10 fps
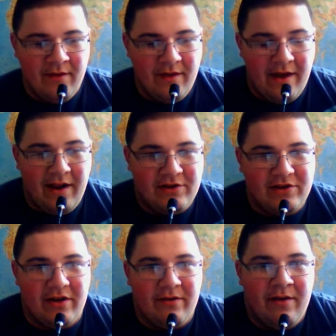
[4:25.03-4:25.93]
Jak
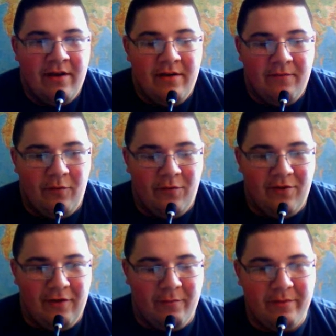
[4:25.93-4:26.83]
inaczej
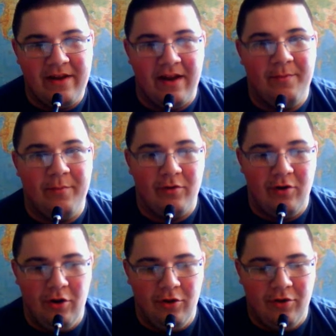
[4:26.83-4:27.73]
funkcjonowałby transport
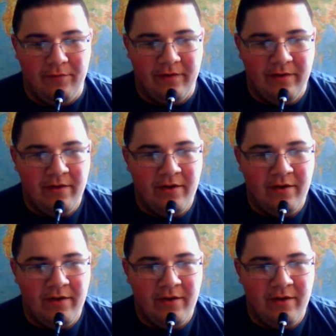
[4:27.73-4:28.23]
lądowy?